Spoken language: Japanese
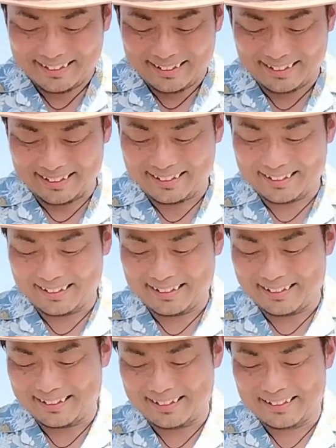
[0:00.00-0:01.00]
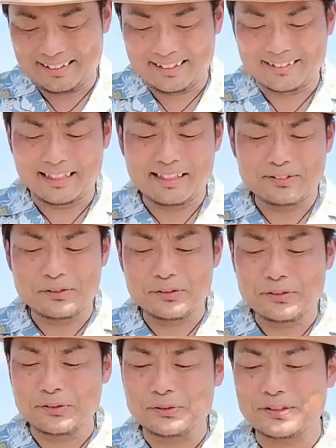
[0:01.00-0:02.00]
えー、坂戸
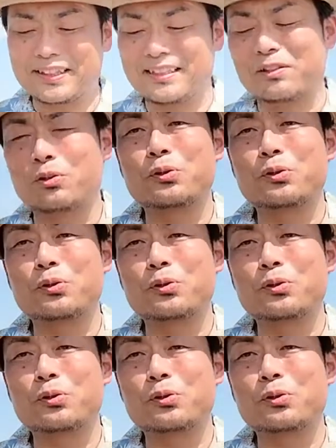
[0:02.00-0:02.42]
のよい子さん、